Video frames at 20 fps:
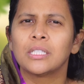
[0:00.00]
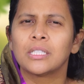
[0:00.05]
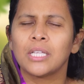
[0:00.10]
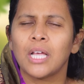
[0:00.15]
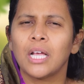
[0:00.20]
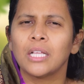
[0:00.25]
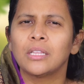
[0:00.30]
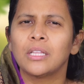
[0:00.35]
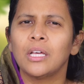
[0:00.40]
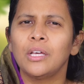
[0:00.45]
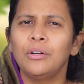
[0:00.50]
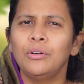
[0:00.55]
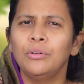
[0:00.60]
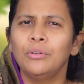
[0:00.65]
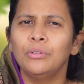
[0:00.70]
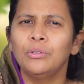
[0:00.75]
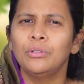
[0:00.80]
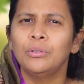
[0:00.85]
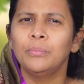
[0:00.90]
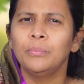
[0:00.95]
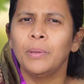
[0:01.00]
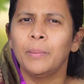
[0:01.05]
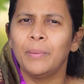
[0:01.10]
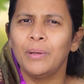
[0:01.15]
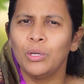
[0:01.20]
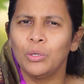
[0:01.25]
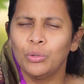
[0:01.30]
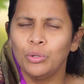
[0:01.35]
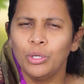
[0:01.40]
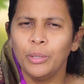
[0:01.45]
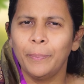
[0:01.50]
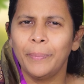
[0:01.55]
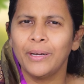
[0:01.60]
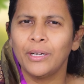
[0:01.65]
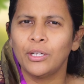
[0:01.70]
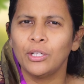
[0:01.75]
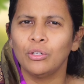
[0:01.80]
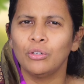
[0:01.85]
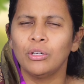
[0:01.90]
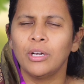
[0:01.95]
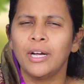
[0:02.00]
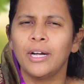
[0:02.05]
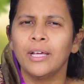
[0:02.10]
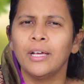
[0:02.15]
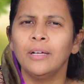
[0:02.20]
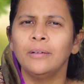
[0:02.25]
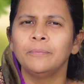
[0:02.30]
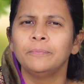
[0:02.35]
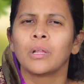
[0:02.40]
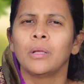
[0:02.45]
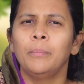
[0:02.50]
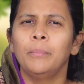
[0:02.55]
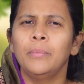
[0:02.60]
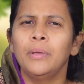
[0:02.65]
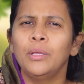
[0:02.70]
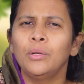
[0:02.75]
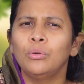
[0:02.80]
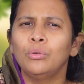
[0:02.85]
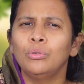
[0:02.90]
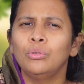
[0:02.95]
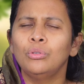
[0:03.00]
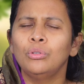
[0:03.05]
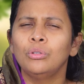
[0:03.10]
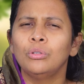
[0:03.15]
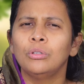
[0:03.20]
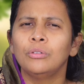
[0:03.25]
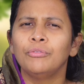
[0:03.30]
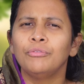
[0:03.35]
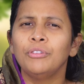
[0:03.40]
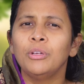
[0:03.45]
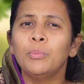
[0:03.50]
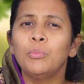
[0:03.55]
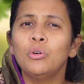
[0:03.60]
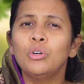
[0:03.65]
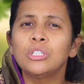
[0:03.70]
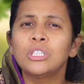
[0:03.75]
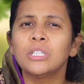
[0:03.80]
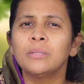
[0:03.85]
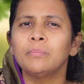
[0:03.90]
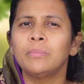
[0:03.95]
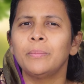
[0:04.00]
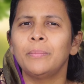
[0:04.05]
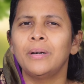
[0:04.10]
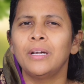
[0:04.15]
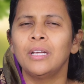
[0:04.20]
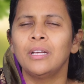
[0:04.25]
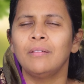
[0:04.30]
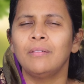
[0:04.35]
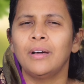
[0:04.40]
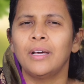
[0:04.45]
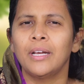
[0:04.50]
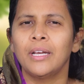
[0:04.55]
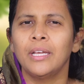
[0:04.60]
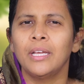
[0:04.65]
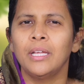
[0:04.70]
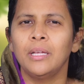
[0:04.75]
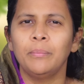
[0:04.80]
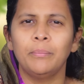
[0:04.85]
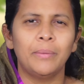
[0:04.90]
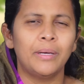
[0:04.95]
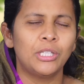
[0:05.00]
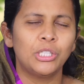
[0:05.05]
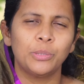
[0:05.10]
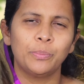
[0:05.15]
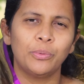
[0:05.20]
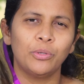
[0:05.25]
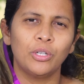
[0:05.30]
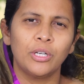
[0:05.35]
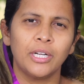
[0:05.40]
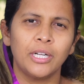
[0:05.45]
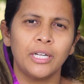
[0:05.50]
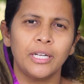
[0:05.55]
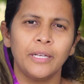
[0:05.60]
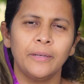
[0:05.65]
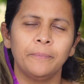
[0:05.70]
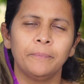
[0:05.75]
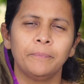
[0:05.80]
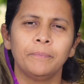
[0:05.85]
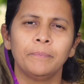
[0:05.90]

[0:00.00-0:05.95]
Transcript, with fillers: సాతానుడు మిమ్మల్ని గురిపెట్టి ఉన్నాడా మీరు విమోచింపబడిన వారిని మర్చిపోకండి